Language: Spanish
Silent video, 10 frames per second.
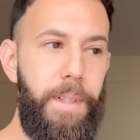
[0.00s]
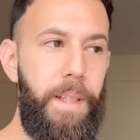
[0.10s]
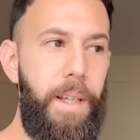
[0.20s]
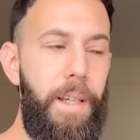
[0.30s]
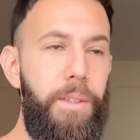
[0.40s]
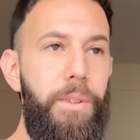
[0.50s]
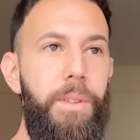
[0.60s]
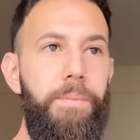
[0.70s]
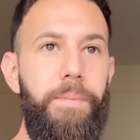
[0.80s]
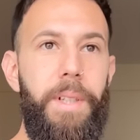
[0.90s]

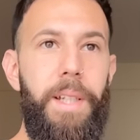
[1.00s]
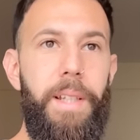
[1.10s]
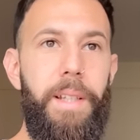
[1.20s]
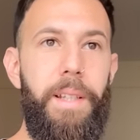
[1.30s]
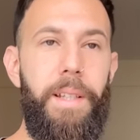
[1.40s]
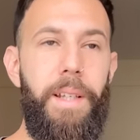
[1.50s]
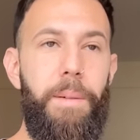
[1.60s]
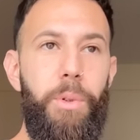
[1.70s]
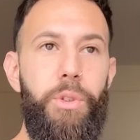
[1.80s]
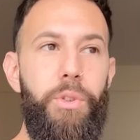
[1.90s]
Esto, eh,
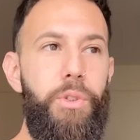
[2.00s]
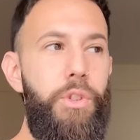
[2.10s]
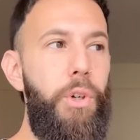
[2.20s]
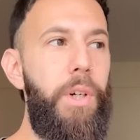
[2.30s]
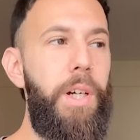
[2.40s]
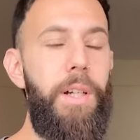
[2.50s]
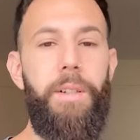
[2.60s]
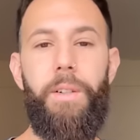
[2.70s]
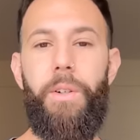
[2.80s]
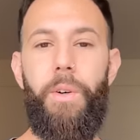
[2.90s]
digamos,
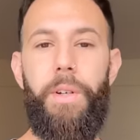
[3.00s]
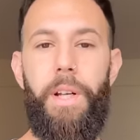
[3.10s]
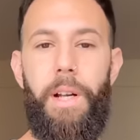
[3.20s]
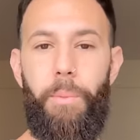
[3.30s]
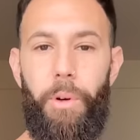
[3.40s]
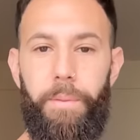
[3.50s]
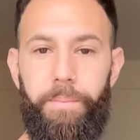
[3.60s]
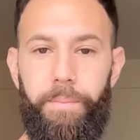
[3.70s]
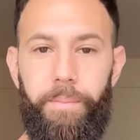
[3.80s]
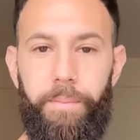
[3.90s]
choca con el amor.
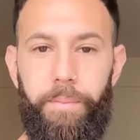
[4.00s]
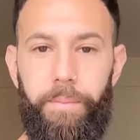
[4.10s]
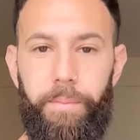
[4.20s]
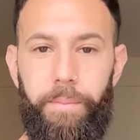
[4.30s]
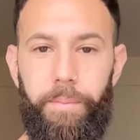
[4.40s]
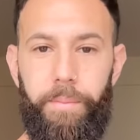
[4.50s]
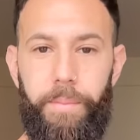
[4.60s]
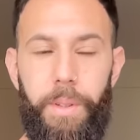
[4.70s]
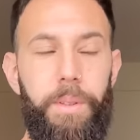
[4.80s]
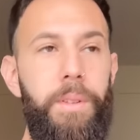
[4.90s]

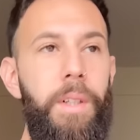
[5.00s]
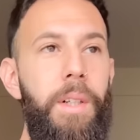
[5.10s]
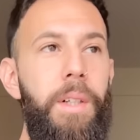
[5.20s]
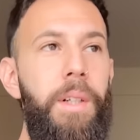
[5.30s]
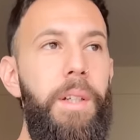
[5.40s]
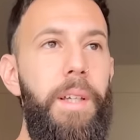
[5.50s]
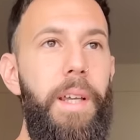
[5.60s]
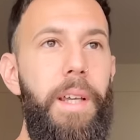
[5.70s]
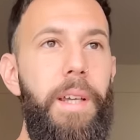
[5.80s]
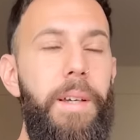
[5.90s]
¿no?
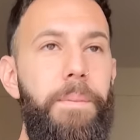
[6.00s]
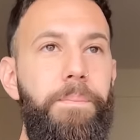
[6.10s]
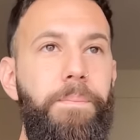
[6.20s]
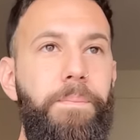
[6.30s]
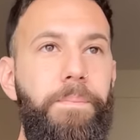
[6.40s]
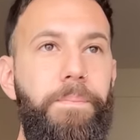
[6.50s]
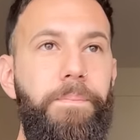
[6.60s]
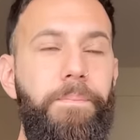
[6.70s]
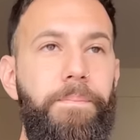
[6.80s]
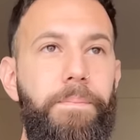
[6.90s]
Eh,
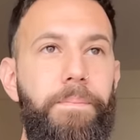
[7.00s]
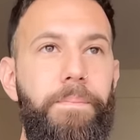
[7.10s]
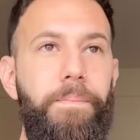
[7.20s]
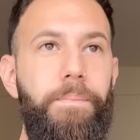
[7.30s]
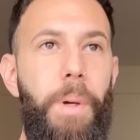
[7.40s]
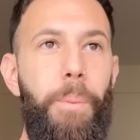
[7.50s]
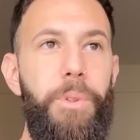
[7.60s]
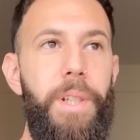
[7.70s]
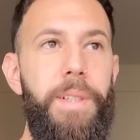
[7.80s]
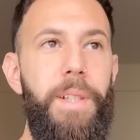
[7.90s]

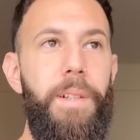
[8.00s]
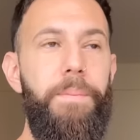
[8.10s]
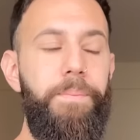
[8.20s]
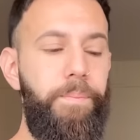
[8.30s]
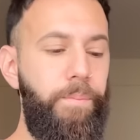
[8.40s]
vamos a decir,